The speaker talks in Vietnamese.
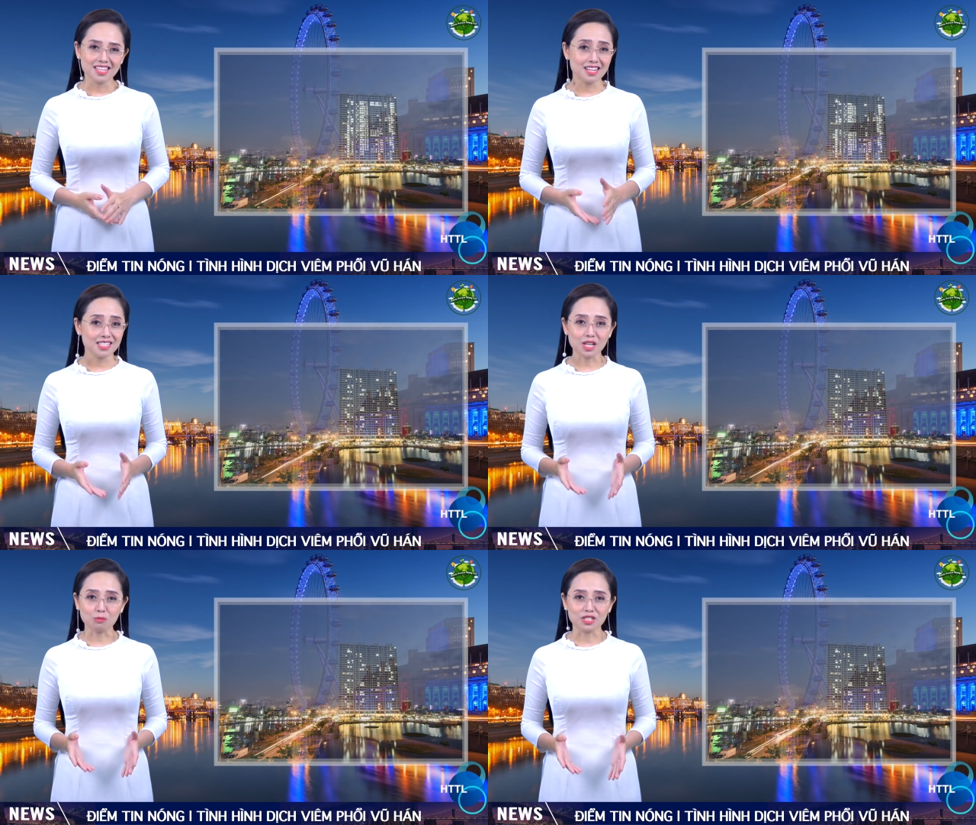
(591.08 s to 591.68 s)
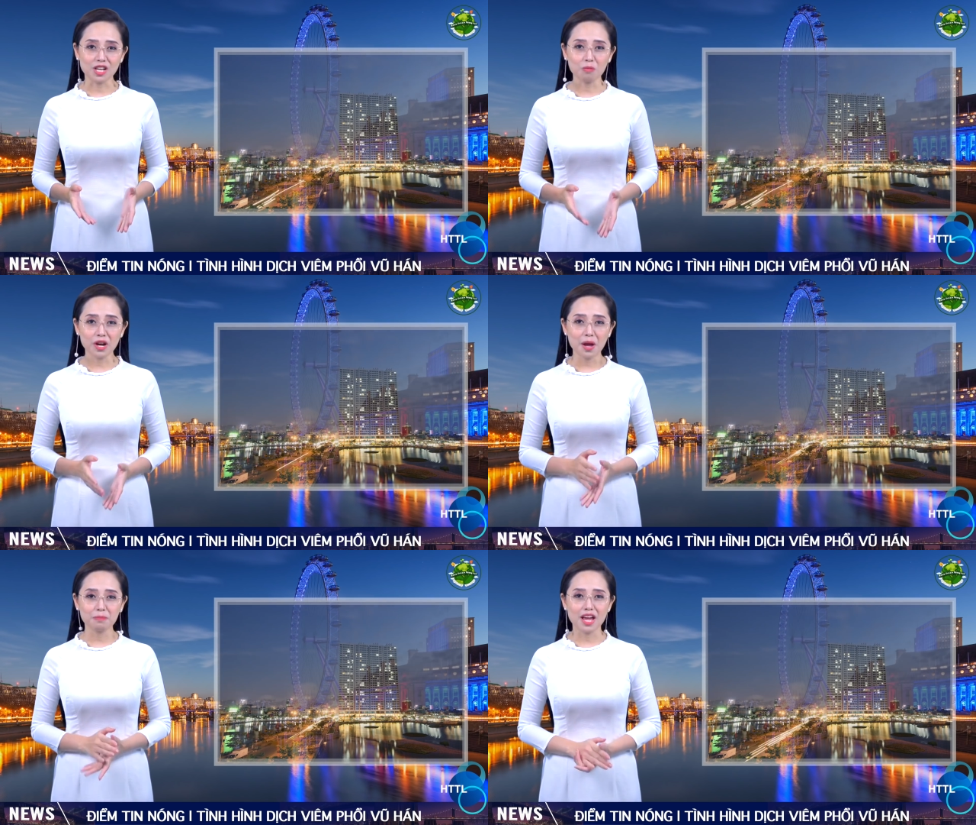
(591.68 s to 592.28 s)
Như dòng sông
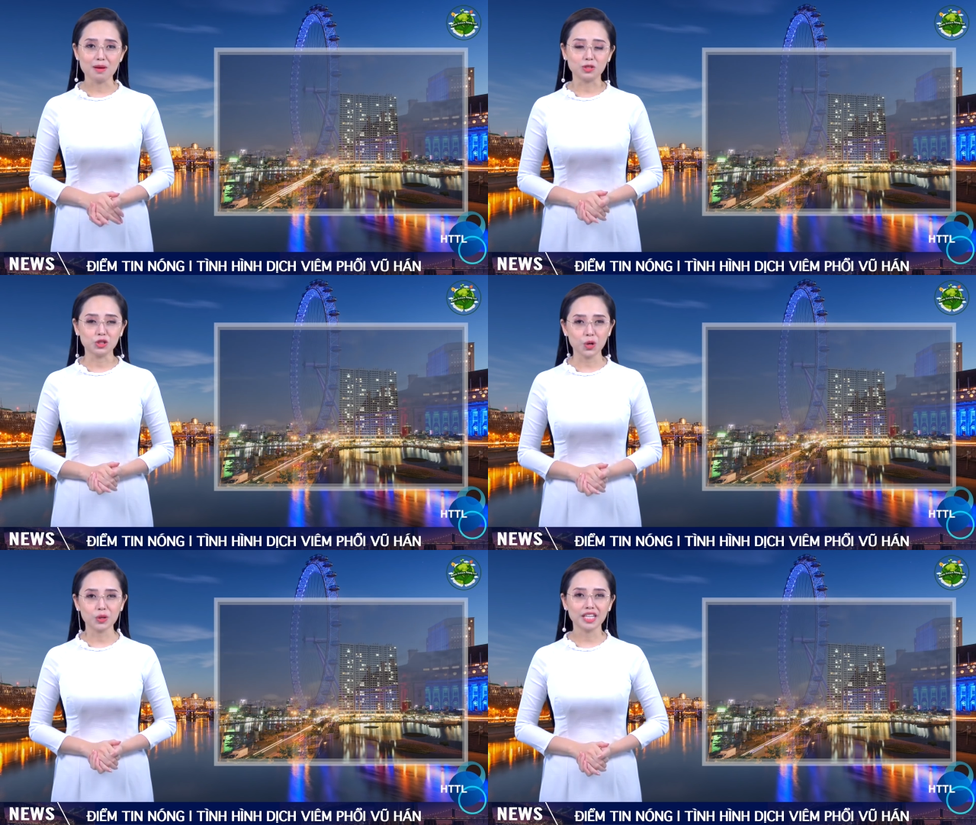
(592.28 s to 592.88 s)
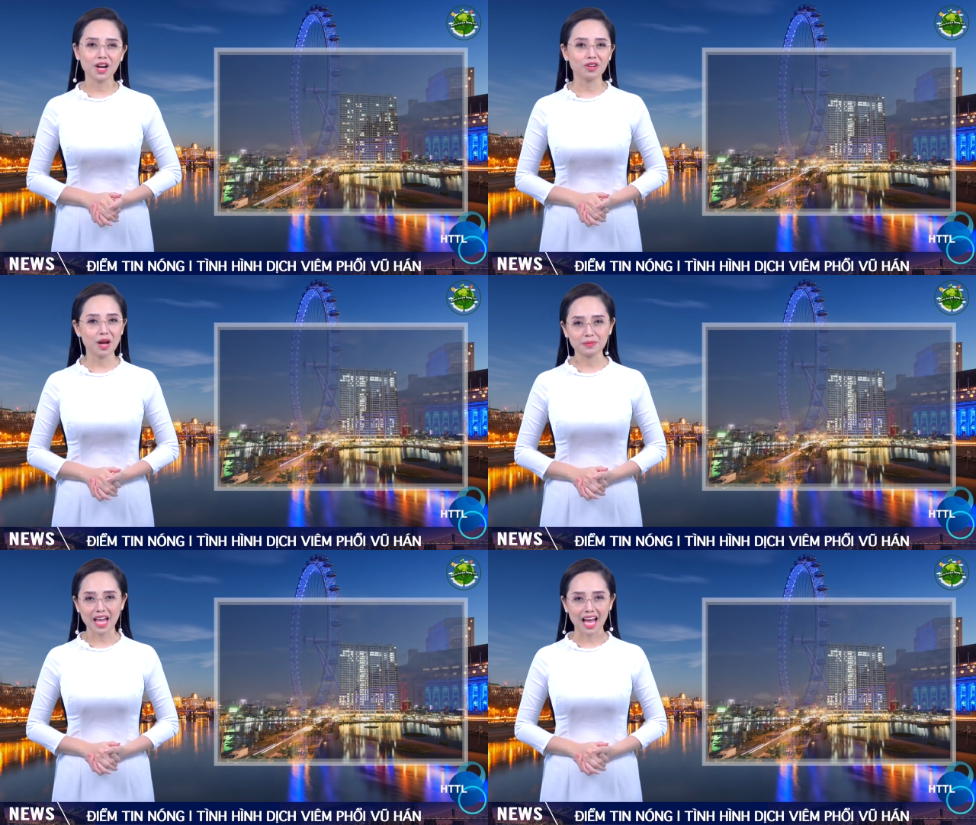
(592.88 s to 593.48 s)
êm đềm trôi theo
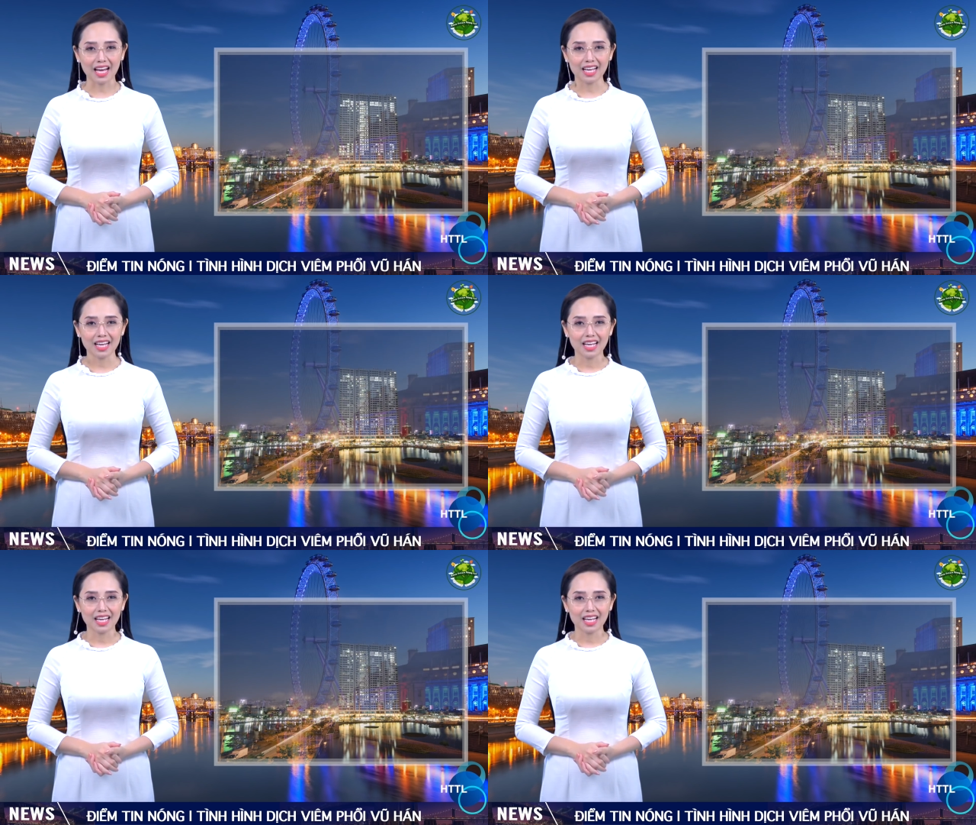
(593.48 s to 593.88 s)
năm tháng,